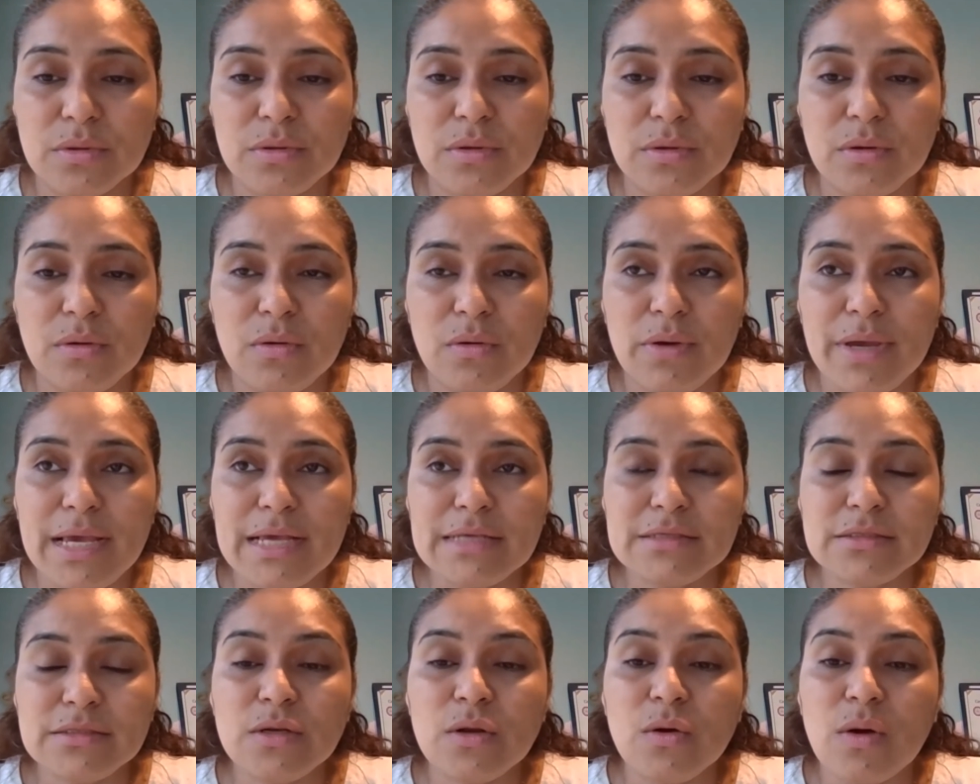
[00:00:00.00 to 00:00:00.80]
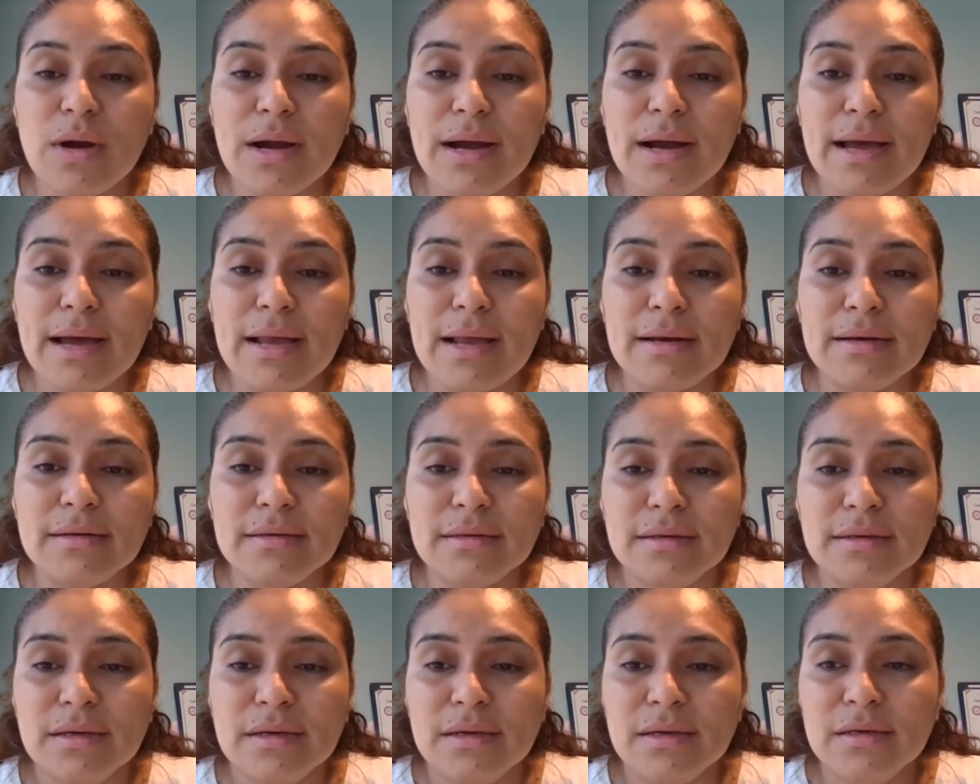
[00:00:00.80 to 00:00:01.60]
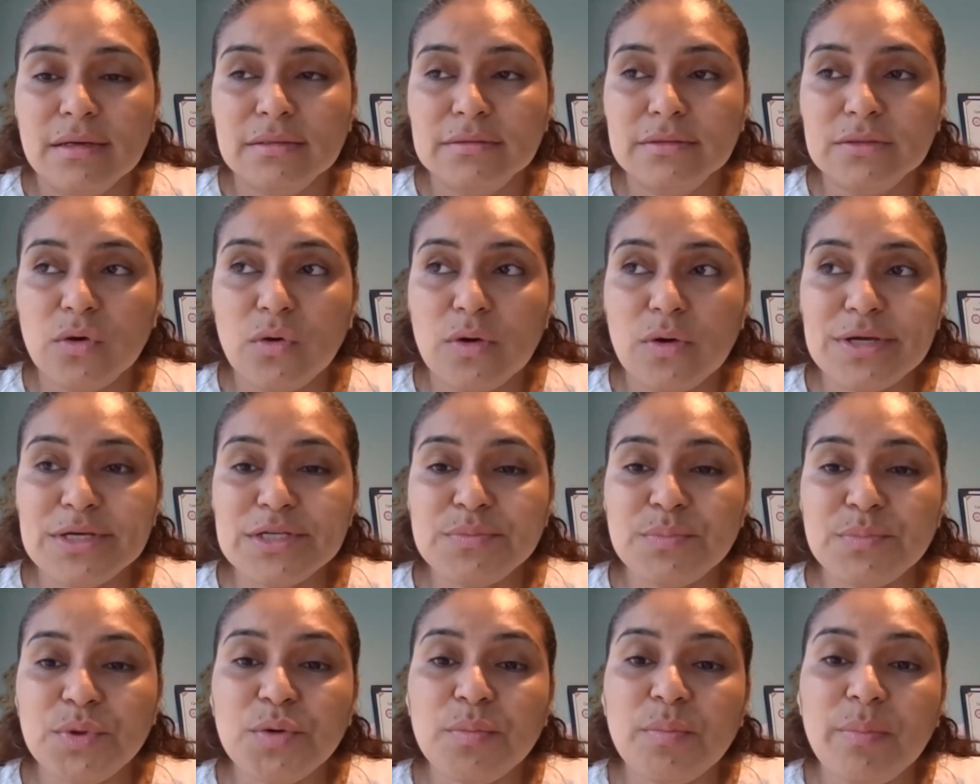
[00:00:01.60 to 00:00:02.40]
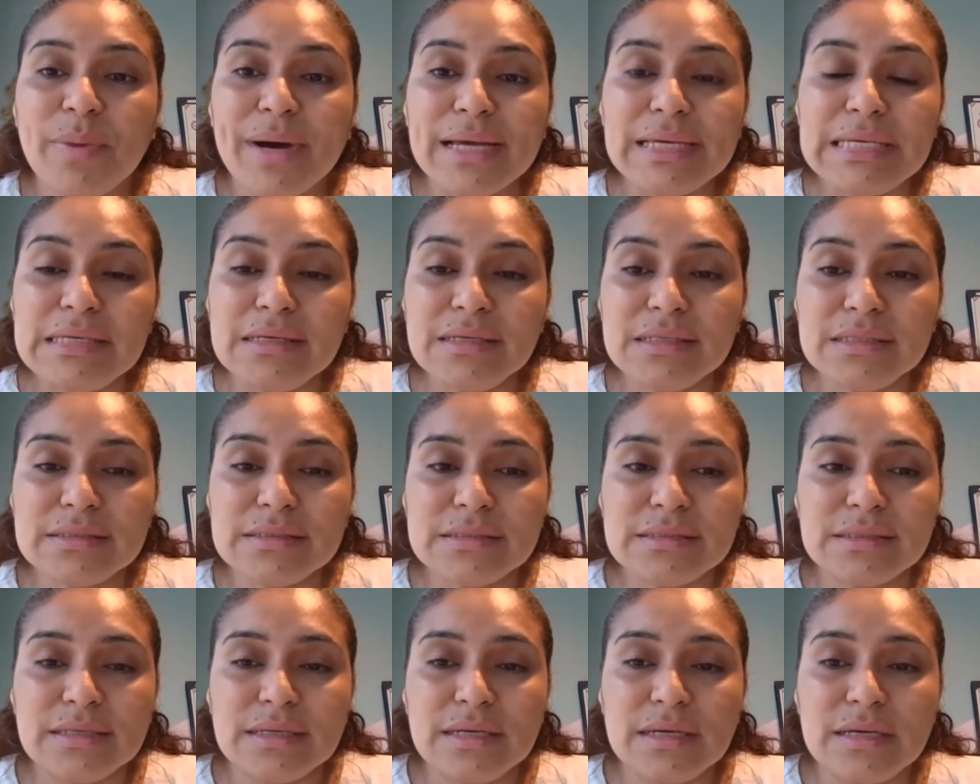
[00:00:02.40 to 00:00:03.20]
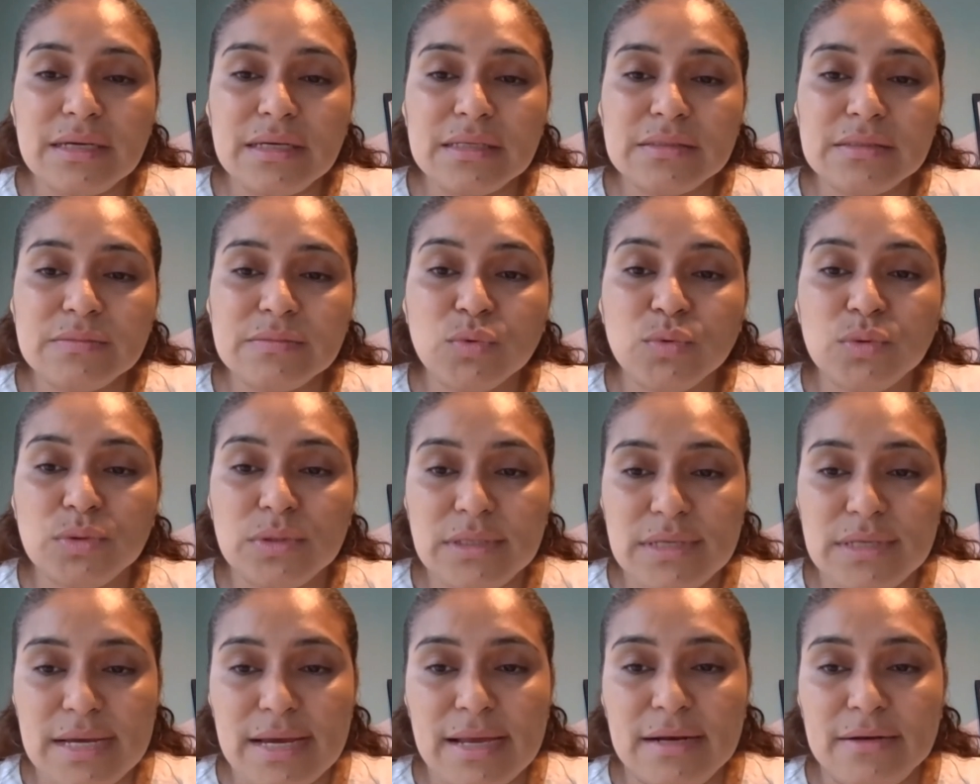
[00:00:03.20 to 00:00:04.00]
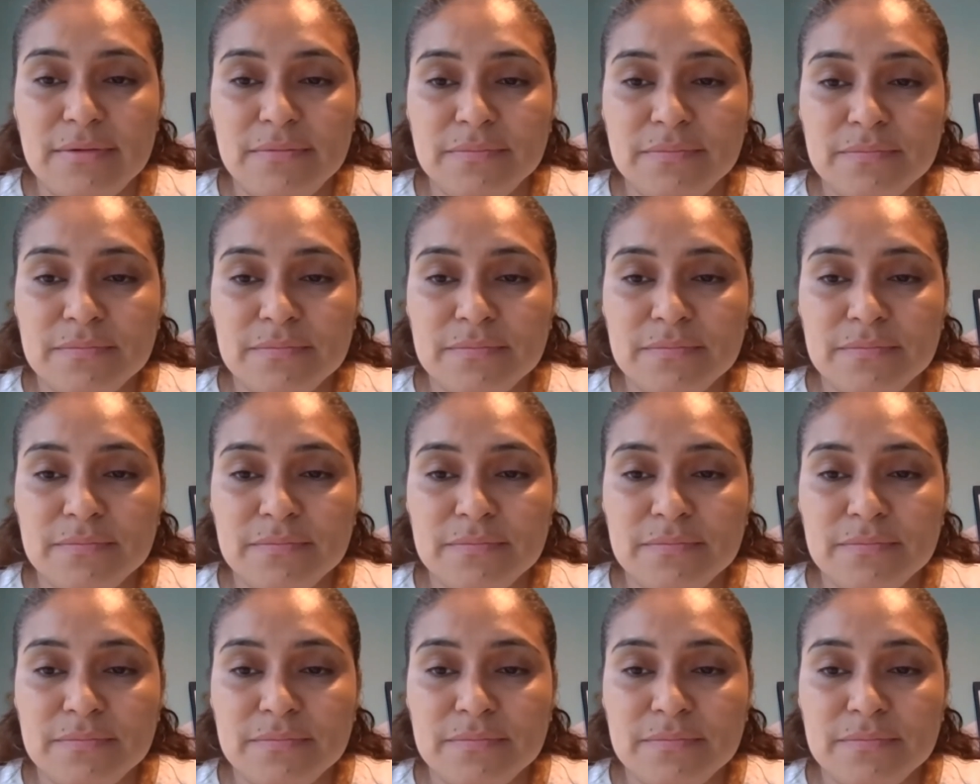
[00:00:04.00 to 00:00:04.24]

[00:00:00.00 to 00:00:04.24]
no es local, no es por país, es mundial.